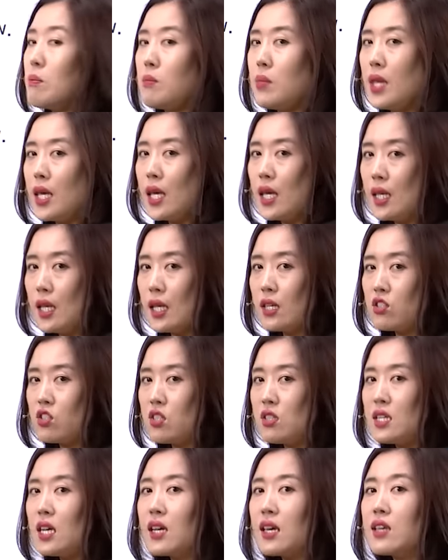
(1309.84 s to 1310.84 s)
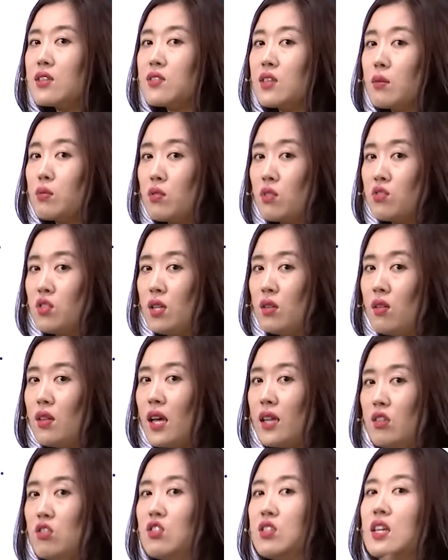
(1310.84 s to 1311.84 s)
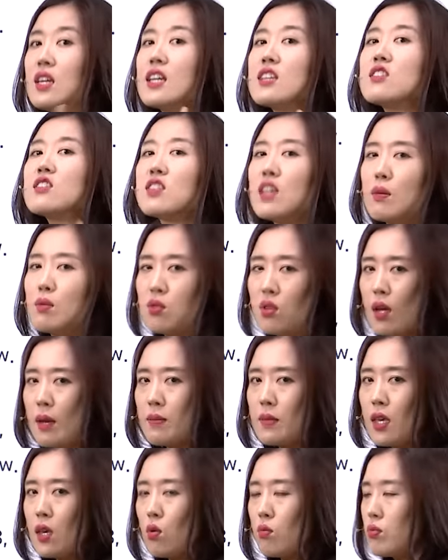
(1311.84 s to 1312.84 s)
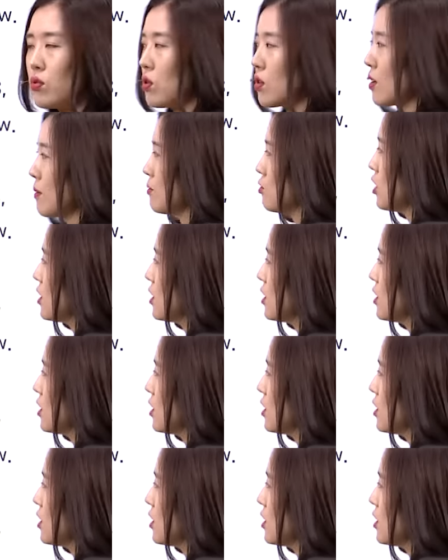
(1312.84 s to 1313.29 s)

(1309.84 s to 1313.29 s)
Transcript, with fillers: 비기닝 시작했을 때부터 채널라인이 시작했을 때부터 함께 해온 프로그램